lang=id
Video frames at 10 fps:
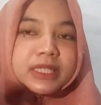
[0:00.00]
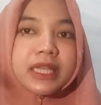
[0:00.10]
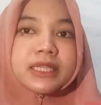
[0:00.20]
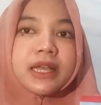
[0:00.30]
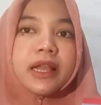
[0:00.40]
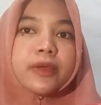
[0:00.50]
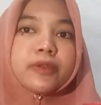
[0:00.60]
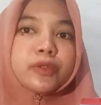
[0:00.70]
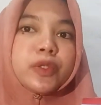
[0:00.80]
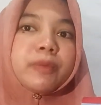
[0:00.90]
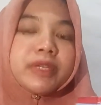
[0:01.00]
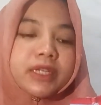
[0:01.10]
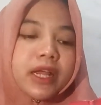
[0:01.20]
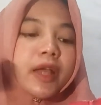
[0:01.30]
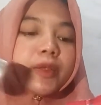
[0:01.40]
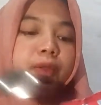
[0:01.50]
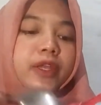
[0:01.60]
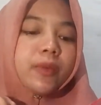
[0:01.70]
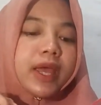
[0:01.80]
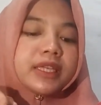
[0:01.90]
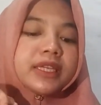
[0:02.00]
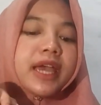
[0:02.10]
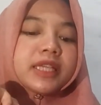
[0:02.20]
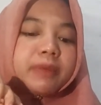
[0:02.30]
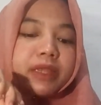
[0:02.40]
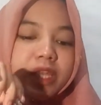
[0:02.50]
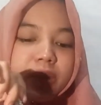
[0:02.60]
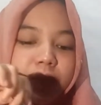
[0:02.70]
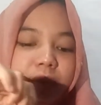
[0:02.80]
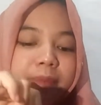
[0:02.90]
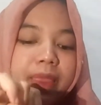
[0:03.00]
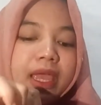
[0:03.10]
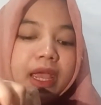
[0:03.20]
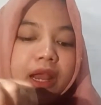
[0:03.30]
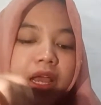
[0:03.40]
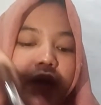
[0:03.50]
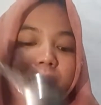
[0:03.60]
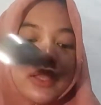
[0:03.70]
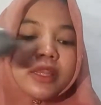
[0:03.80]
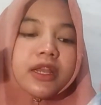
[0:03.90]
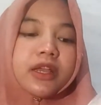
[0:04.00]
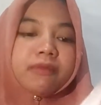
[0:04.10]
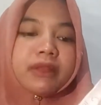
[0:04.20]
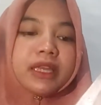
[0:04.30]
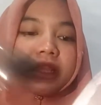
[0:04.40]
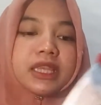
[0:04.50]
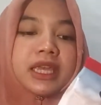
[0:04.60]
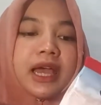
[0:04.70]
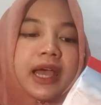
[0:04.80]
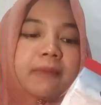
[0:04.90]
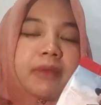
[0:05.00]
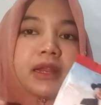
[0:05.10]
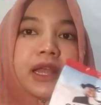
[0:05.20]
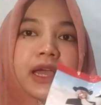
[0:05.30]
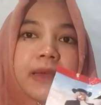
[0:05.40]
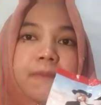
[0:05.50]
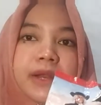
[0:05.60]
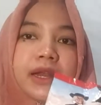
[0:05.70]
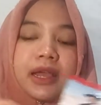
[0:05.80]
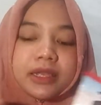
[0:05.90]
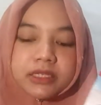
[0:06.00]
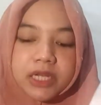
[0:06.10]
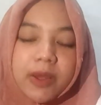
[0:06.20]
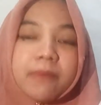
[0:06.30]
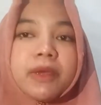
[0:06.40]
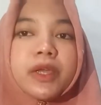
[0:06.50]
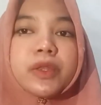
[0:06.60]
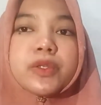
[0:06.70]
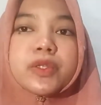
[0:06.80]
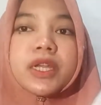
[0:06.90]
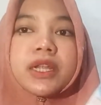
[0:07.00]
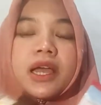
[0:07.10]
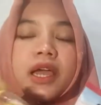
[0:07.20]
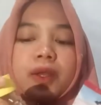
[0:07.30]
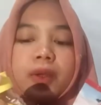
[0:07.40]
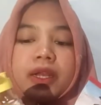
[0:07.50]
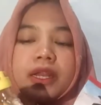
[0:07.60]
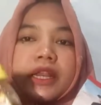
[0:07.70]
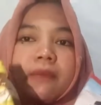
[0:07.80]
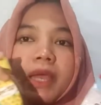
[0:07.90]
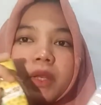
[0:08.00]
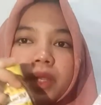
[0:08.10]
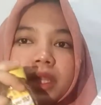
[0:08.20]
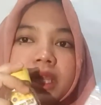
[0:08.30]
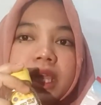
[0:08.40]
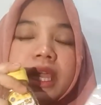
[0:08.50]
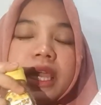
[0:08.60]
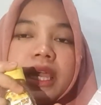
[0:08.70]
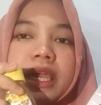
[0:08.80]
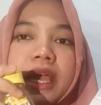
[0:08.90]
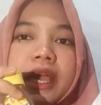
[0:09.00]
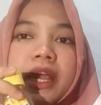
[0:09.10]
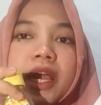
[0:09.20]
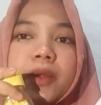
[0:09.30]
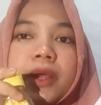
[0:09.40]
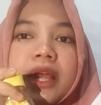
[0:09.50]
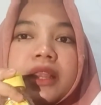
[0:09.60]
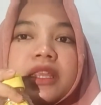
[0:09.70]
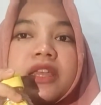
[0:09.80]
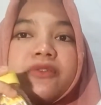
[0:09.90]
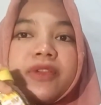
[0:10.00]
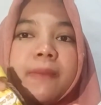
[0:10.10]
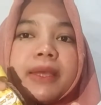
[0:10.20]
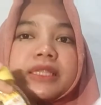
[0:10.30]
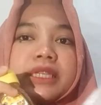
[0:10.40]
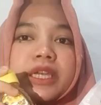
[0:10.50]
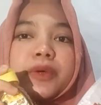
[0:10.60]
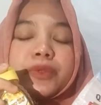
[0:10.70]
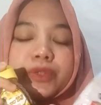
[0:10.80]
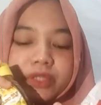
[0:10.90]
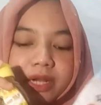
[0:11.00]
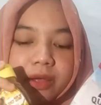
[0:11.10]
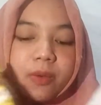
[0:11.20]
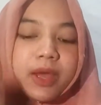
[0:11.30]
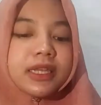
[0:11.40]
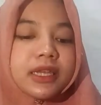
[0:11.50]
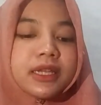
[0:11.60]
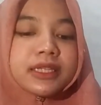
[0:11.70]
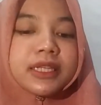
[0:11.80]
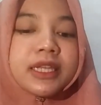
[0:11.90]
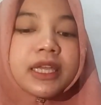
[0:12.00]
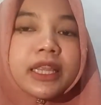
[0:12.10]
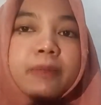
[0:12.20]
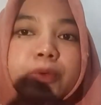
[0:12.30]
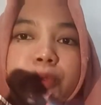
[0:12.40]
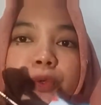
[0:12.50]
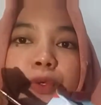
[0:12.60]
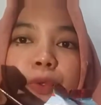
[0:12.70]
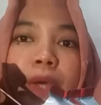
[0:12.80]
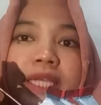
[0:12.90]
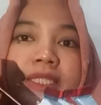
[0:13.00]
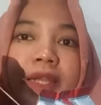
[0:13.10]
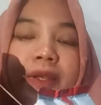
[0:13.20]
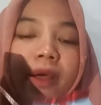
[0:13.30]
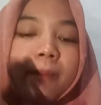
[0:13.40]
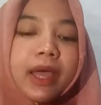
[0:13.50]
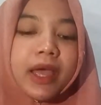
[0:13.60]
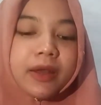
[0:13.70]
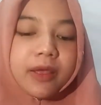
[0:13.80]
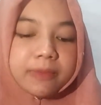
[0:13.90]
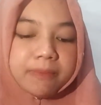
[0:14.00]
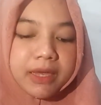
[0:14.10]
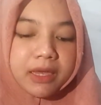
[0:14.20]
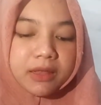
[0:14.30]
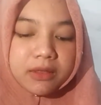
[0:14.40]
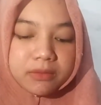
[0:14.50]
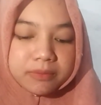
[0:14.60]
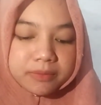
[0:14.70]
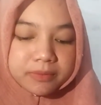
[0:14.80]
bisa sekaligus untuk mencerahkan kulit wajah seperti itu karena kandungan dari Admil ini akan menenangkan peradangan jerawat begitu juga dengan kandungan dari madu ini yang ada kandungan antiinflamasinya untuk jerawat jadi di sini kita butuh 2 sendok makan oatmeal